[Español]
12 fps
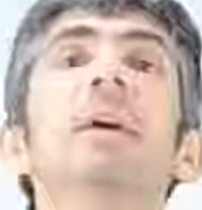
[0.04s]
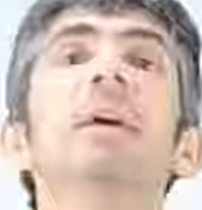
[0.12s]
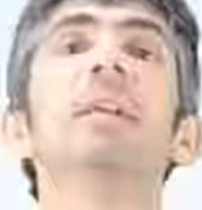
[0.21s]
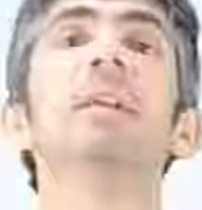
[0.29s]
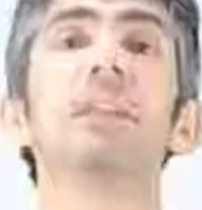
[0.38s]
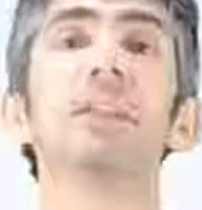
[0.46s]

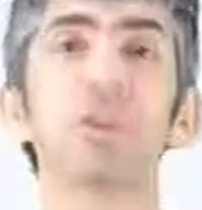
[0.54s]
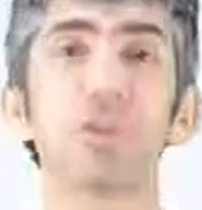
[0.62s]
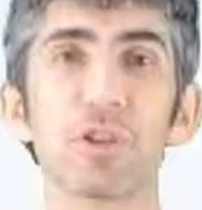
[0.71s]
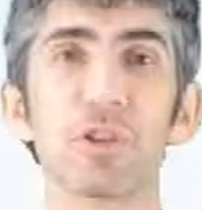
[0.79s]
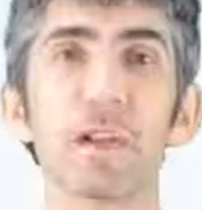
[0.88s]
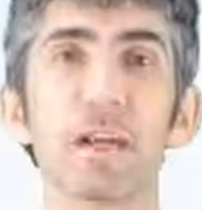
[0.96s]

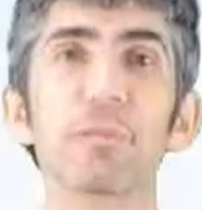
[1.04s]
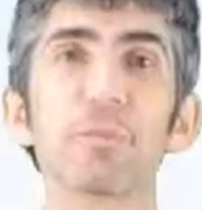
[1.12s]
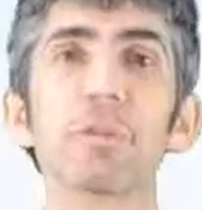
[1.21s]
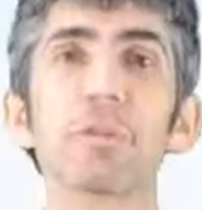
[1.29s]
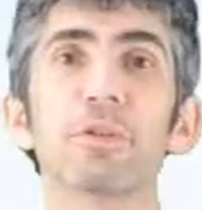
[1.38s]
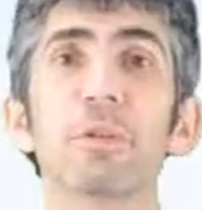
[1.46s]
Dióxido de
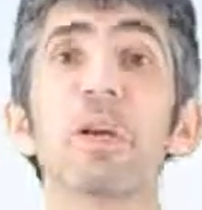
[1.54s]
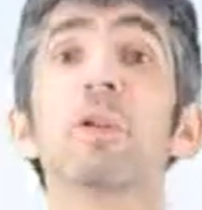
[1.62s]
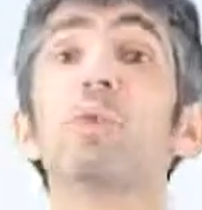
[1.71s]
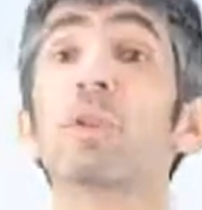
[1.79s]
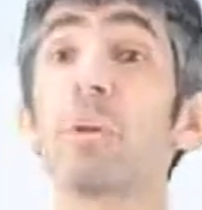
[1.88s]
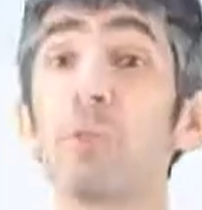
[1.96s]
carbono.
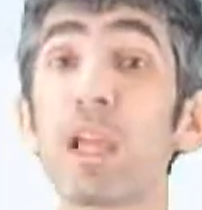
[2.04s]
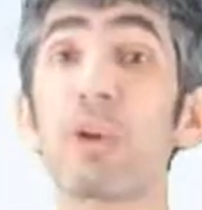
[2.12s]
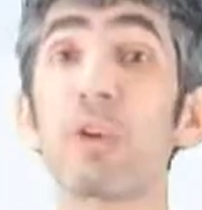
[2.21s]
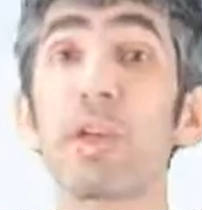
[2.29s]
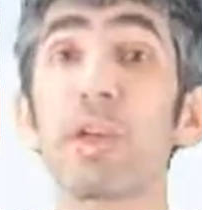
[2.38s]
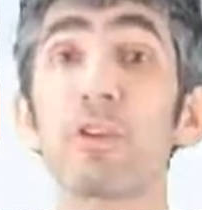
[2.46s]
Una
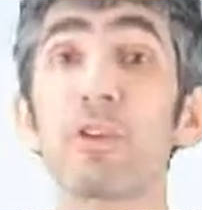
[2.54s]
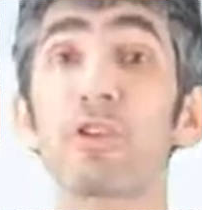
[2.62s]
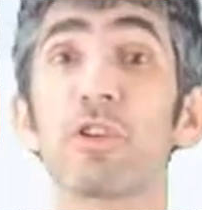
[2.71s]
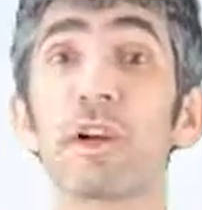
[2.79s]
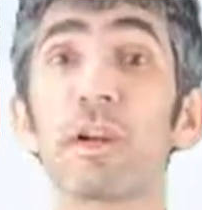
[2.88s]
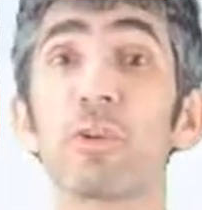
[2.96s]
molécula de dióxido
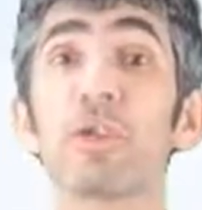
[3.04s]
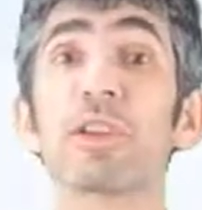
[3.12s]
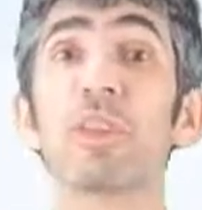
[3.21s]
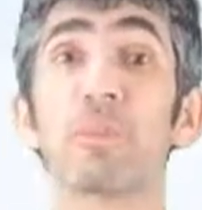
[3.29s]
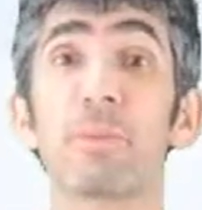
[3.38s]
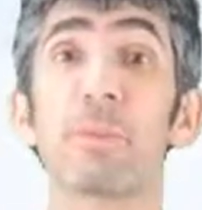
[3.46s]
de carbono está
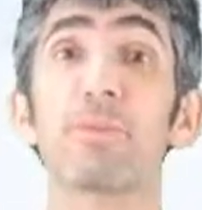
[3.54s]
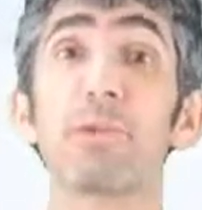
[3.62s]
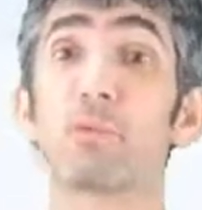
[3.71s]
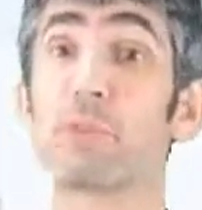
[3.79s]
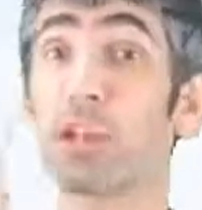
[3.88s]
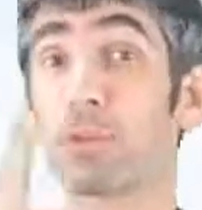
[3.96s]
formada por
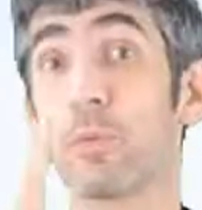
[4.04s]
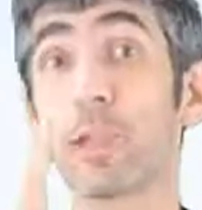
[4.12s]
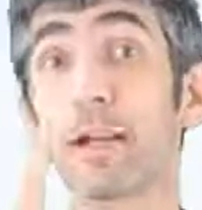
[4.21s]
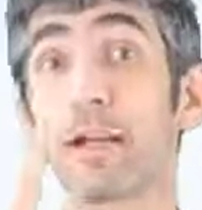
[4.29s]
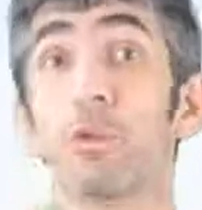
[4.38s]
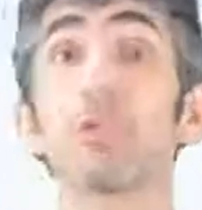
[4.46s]
un átomo de
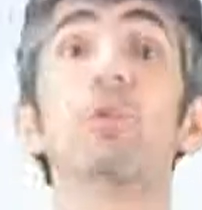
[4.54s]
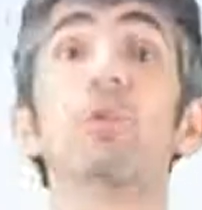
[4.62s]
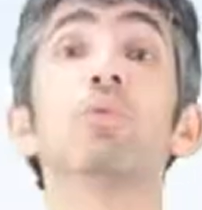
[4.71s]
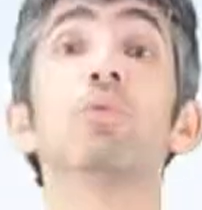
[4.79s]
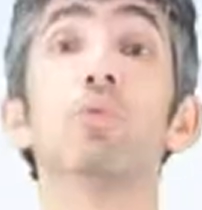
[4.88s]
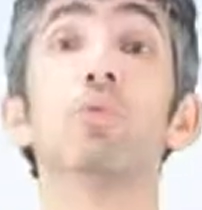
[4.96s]
carbono
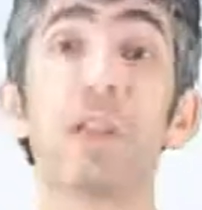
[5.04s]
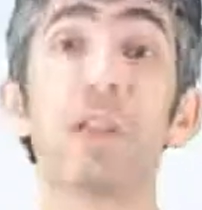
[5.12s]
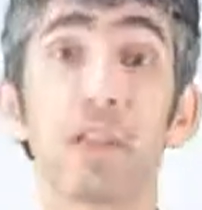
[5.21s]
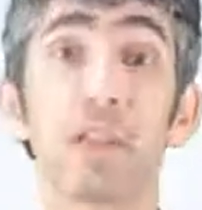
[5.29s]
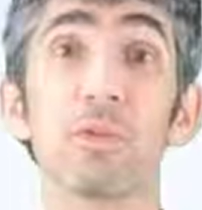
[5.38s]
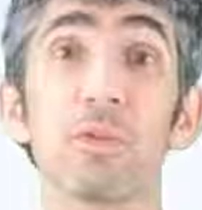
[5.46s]

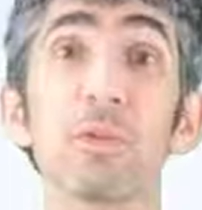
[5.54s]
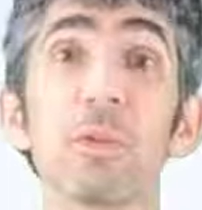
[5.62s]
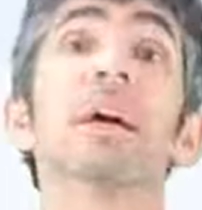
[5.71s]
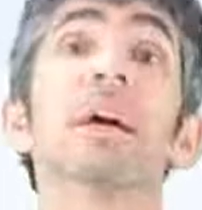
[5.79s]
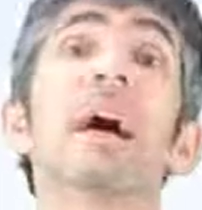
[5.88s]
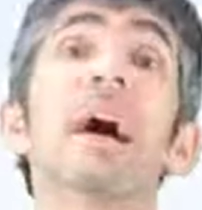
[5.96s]
unido
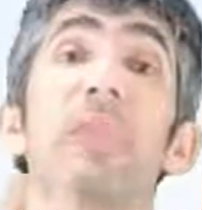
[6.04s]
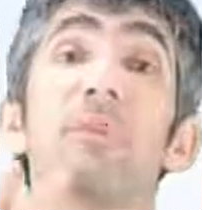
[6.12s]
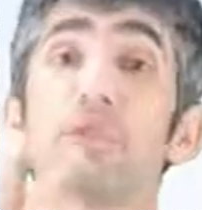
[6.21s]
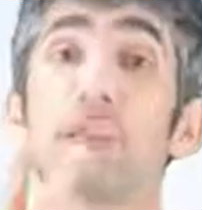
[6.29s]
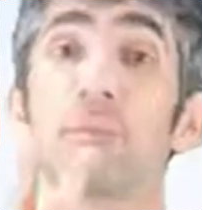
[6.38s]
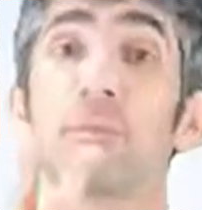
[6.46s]
a
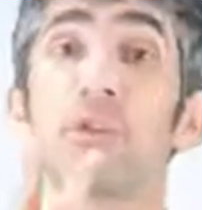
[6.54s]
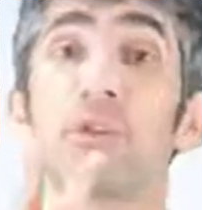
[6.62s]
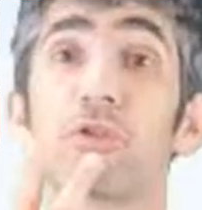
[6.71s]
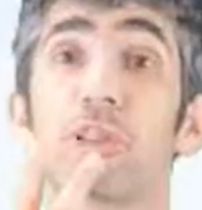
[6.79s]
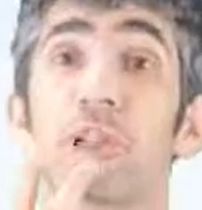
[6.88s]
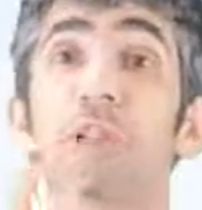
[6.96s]
dos átomos de
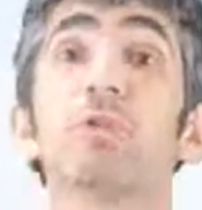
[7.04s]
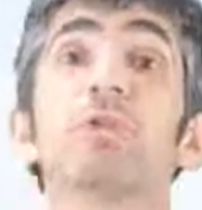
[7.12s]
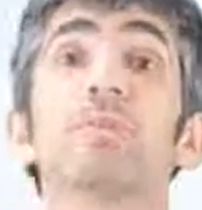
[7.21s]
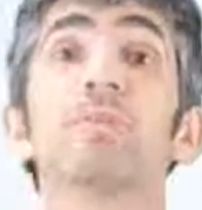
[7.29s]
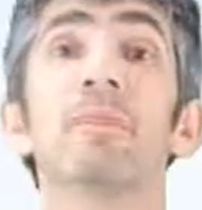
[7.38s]
oxígeno.